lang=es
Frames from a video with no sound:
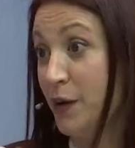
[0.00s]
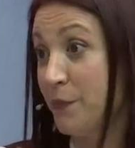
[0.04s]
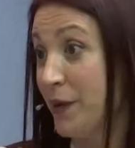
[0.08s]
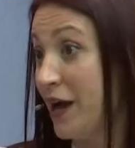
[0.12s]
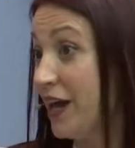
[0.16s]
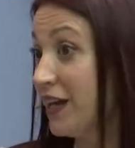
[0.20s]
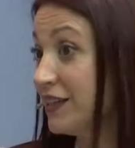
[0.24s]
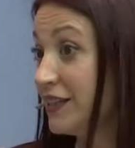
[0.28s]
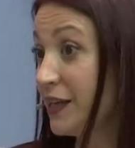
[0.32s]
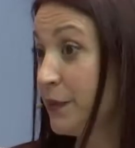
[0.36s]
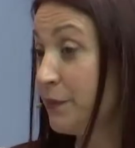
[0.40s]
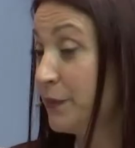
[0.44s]

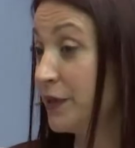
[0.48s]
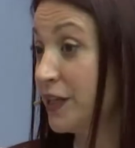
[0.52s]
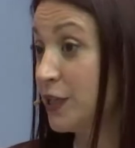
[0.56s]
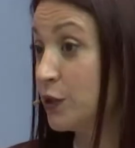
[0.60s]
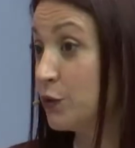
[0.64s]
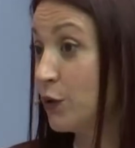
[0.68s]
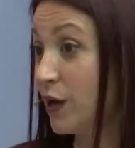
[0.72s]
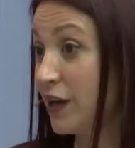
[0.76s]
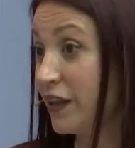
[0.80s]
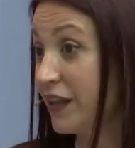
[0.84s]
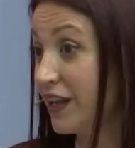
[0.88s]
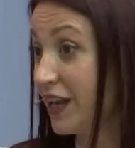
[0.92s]
más
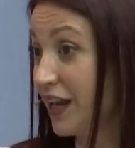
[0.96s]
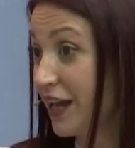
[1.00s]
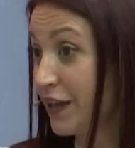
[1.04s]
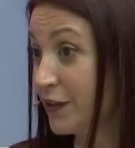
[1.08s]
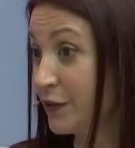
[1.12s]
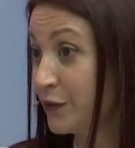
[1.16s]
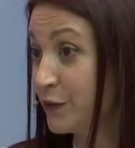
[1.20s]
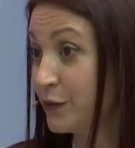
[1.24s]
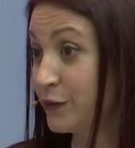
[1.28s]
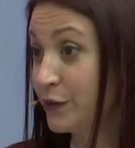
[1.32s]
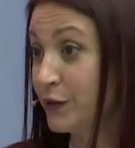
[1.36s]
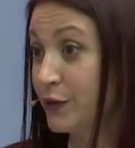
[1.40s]
espiritual del
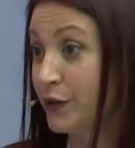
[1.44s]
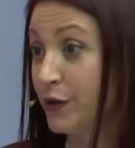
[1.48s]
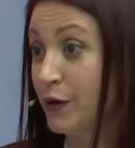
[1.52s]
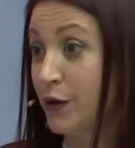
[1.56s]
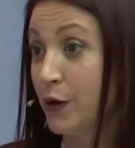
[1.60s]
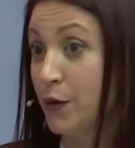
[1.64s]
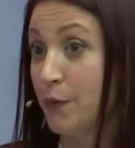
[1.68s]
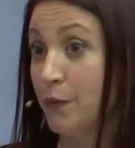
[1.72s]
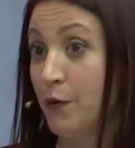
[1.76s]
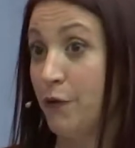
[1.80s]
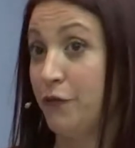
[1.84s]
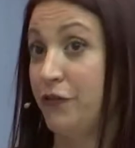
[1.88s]
año.
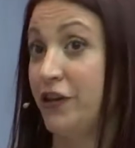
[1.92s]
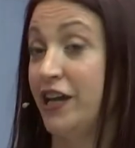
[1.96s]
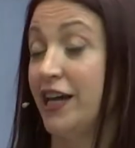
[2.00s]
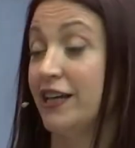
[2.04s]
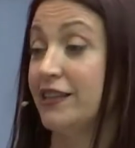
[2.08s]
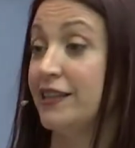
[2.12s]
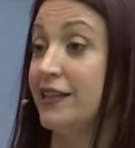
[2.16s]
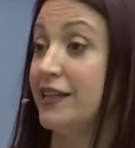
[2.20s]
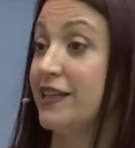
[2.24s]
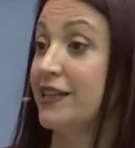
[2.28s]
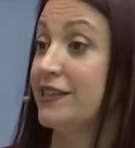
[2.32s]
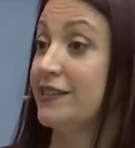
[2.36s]
O
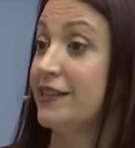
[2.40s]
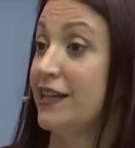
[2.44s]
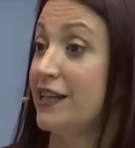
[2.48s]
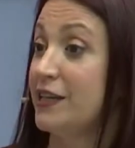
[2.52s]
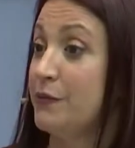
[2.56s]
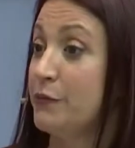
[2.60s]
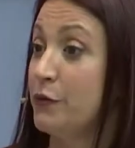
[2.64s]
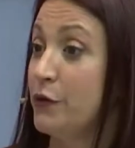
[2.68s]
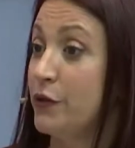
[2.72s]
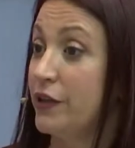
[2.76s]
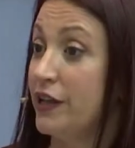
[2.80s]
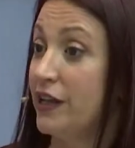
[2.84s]
fíjate que
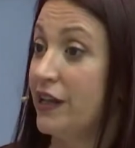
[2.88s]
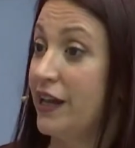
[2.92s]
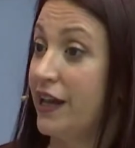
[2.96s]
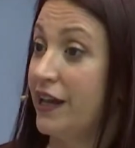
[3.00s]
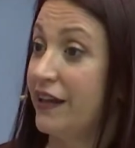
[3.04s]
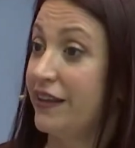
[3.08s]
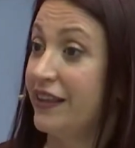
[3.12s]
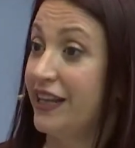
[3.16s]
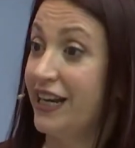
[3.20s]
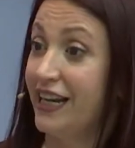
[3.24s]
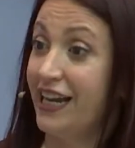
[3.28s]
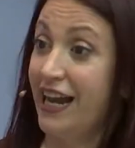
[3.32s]
salimos
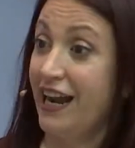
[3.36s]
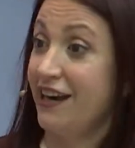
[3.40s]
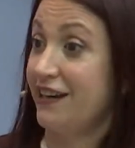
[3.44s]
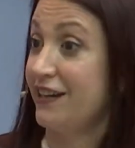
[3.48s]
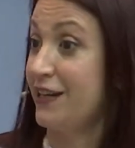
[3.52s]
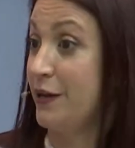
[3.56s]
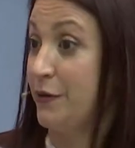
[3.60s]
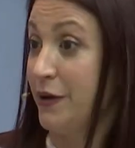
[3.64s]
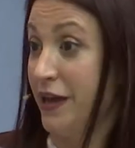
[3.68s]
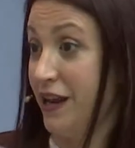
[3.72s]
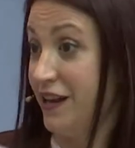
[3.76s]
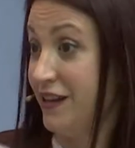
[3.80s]
del
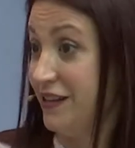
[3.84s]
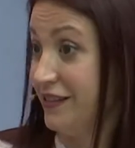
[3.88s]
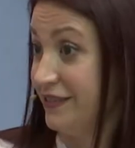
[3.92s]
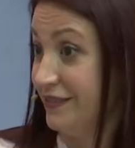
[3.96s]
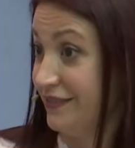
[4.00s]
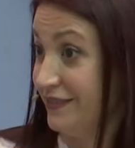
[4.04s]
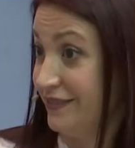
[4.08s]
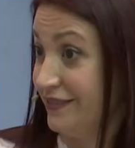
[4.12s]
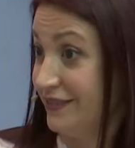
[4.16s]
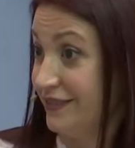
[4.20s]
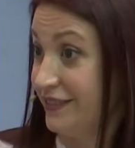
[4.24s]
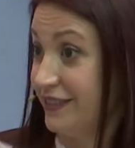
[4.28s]
carnaval.
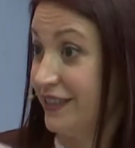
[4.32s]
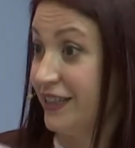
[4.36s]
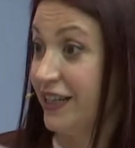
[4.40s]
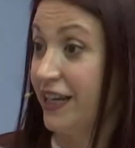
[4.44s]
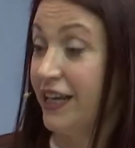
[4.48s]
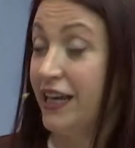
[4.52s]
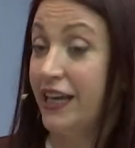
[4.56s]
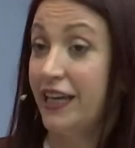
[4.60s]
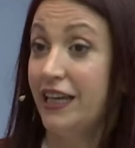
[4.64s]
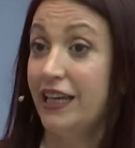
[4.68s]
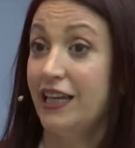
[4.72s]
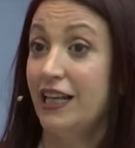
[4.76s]
Así
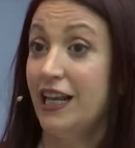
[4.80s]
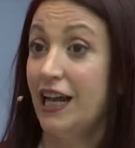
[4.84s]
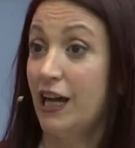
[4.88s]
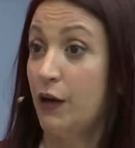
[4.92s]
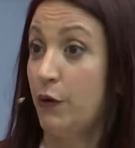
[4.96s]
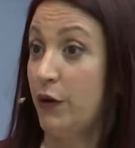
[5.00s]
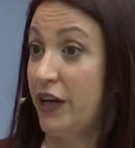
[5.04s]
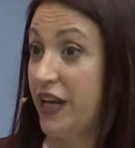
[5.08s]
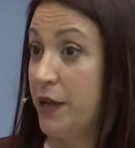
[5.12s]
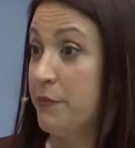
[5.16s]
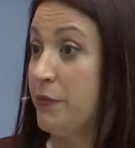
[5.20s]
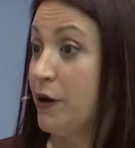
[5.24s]
es. Y la
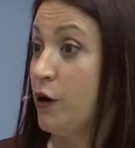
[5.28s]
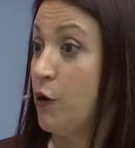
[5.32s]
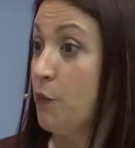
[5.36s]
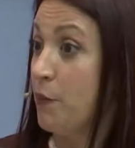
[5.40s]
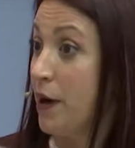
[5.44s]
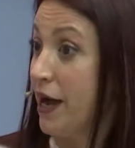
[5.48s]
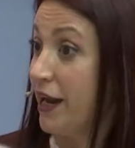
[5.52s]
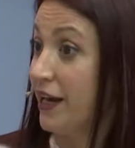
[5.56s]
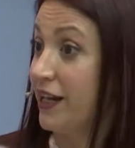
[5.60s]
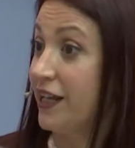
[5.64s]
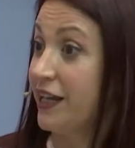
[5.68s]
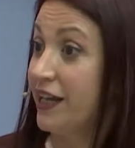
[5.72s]
cuaresma lo
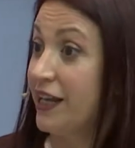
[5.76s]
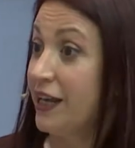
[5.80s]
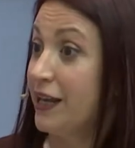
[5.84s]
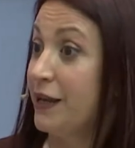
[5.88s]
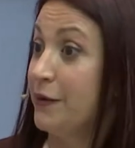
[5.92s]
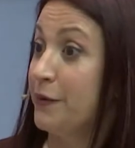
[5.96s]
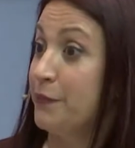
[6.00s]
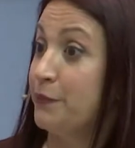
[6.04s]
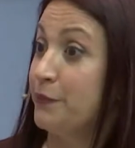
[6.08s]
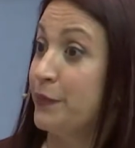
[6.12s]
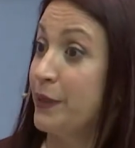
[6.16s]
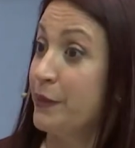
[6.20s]
marca
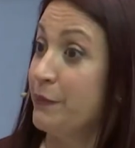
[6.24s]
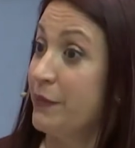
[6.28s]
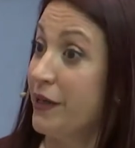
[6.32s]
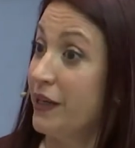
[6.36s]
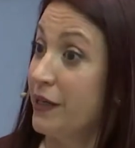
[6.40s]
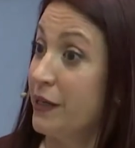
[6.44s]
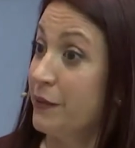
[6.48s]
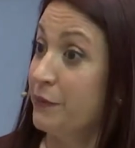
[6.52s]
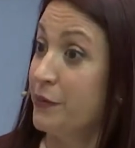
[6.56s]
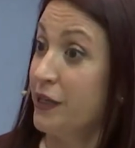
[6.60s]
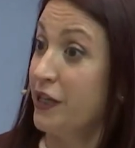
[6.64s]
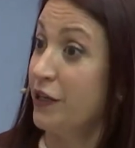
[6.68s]
el
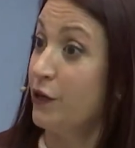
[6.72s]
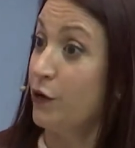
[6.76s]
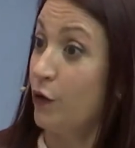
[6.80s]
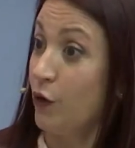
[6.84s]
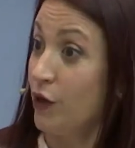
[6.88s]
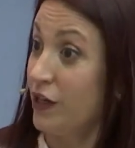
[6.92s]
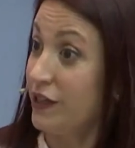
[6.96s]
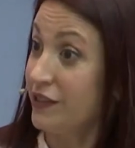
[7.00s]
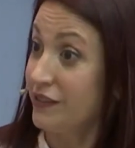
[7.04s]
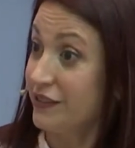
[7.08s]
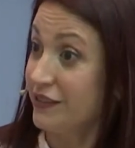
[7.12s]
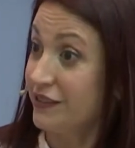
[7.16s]
primer
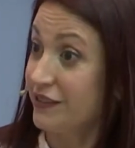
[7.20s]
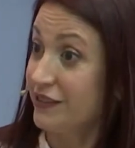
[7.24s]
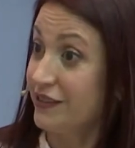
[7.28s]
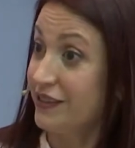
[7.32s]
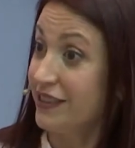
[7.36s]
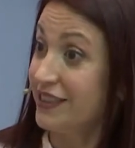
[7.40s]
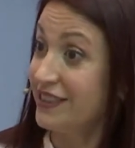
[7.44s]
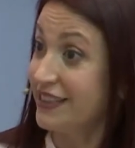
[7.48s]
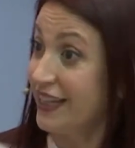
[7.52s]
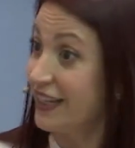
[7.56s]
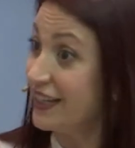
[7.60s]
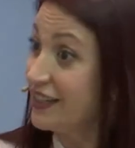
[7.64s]
miércoles
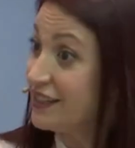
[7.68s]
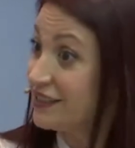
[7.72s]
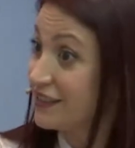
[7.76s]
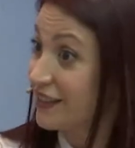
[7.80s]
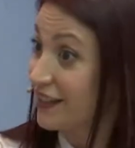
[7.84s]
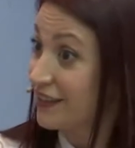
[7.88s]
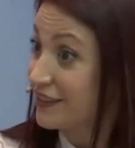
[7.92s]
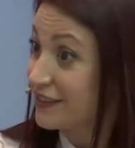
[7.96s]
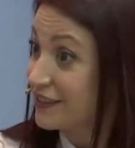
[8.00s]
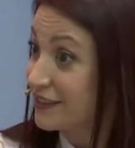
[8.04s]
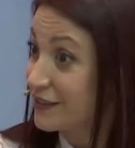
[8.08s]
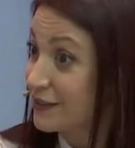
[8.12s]
de, cenizas.